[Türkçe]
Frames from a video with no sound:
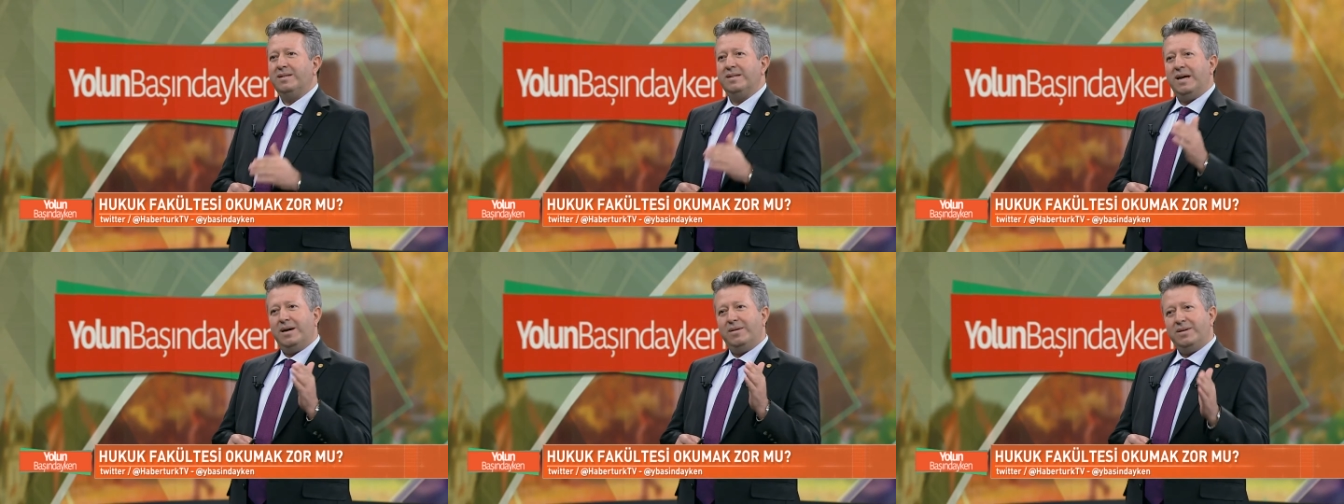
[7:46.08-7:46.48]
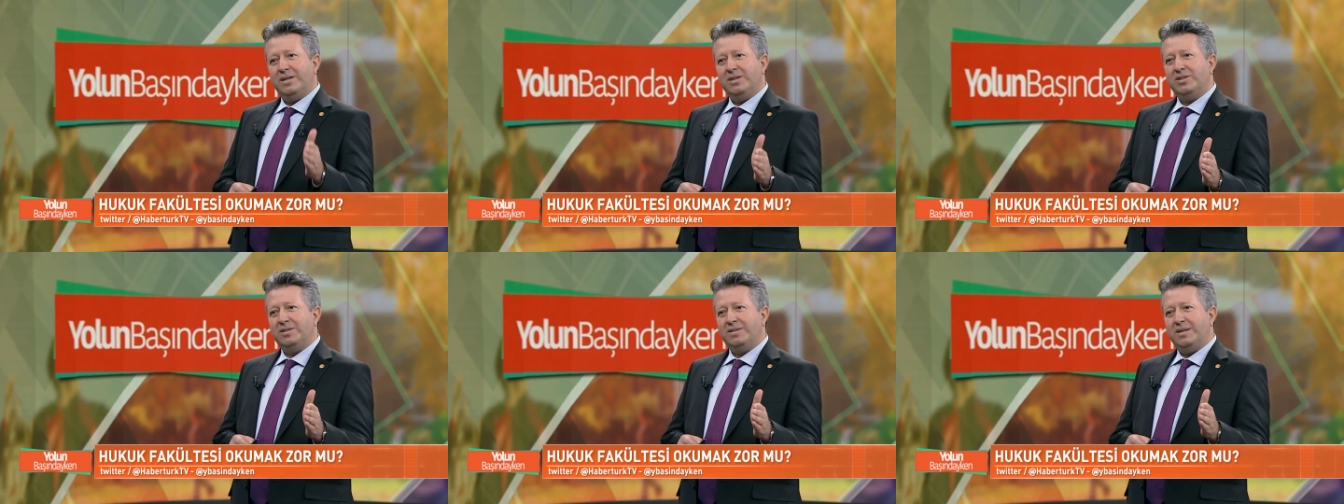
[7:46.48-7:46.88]

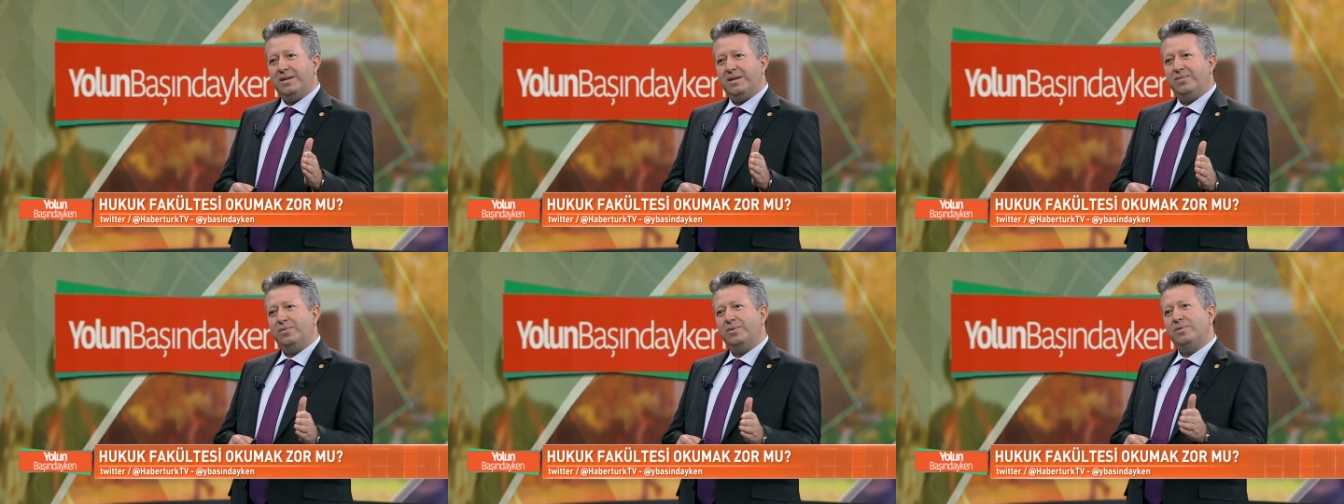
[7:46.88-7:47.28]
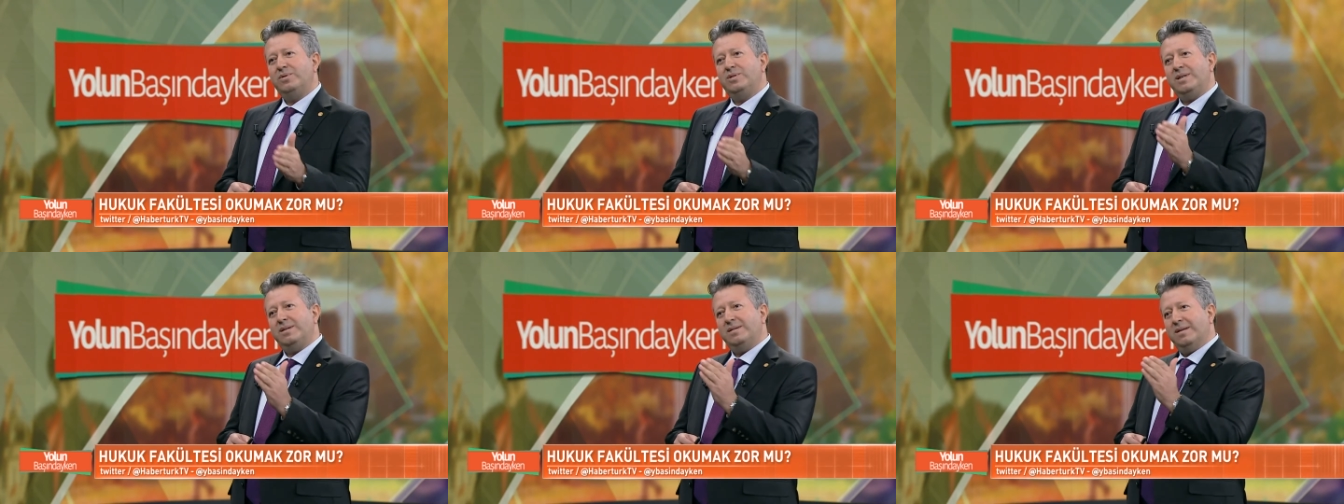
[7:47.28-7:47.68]
davacı taraf
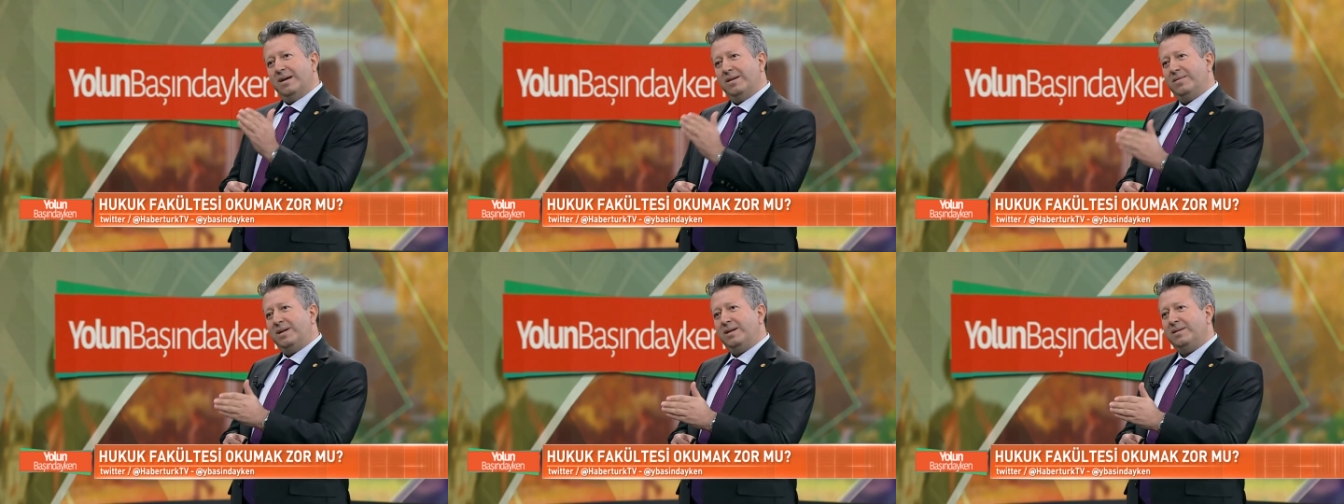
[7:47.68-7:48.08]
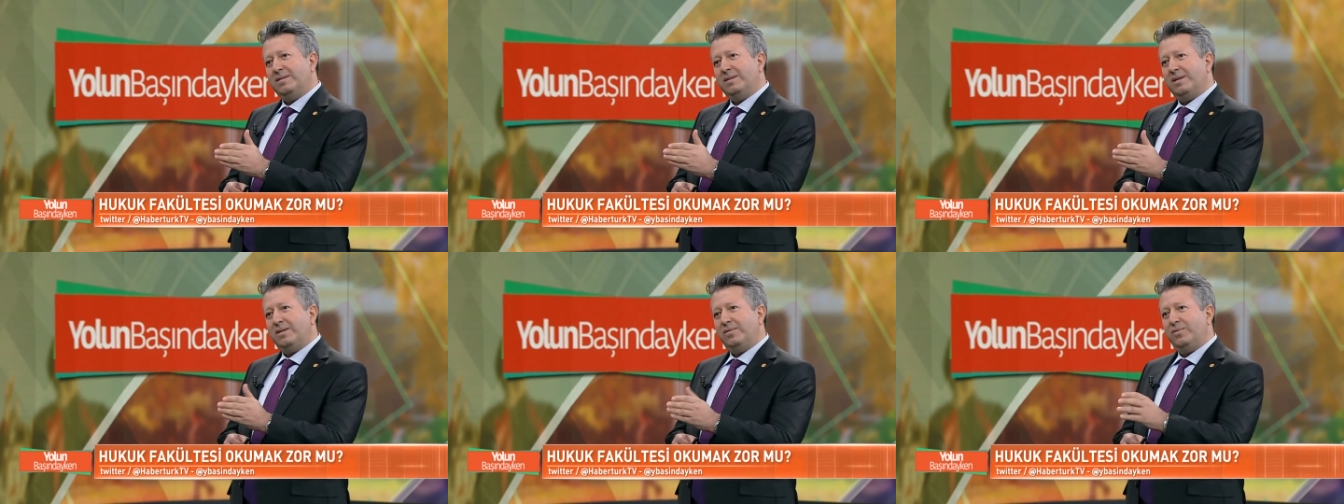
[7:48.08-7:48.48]
olacak, davalı
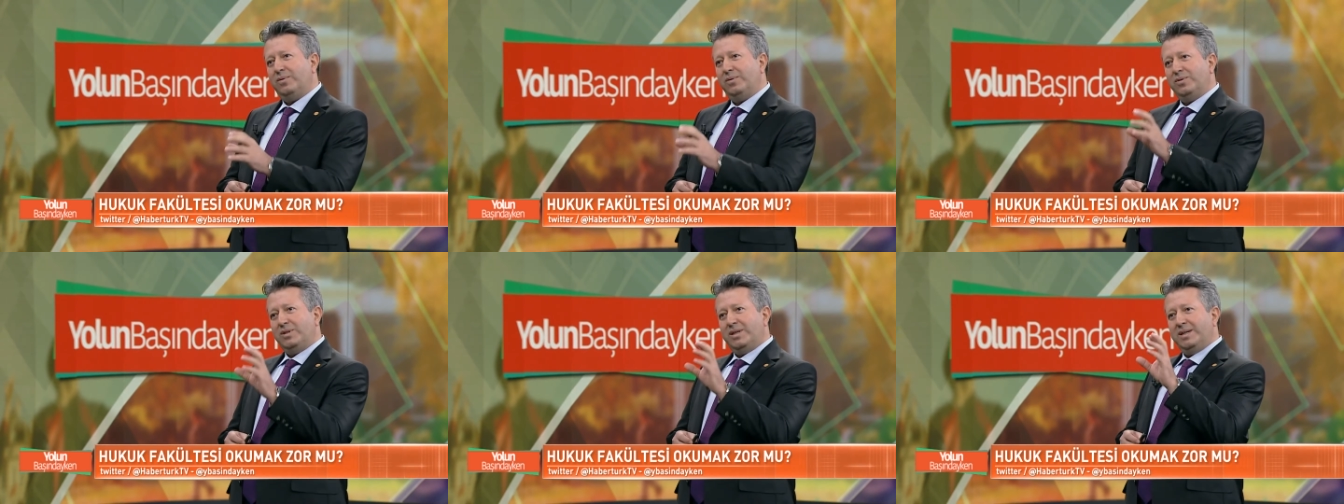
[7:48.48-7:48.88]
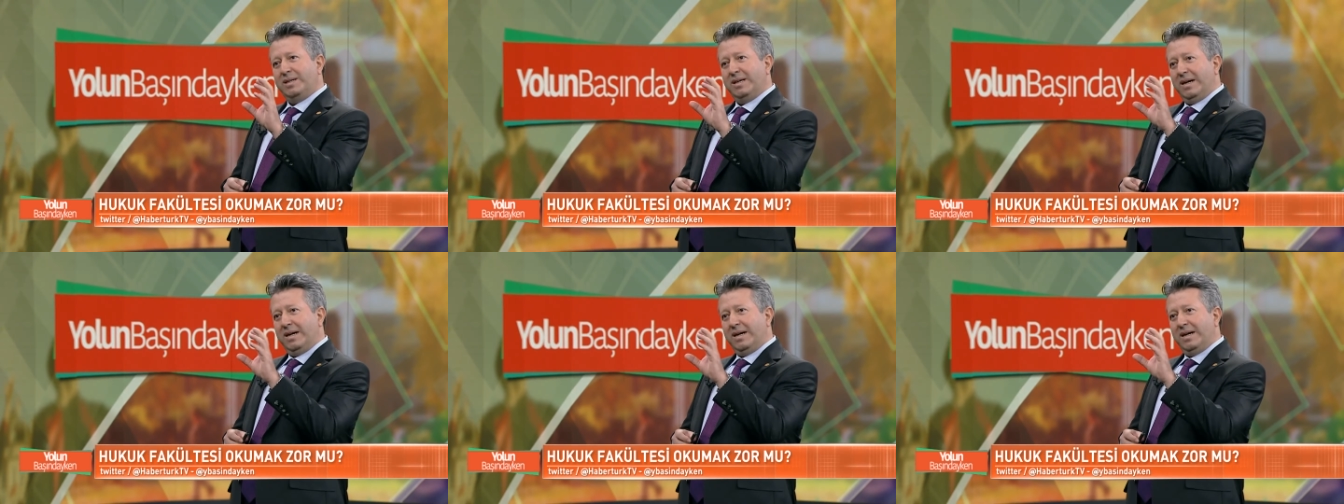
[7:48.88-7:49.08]
taraf olacak,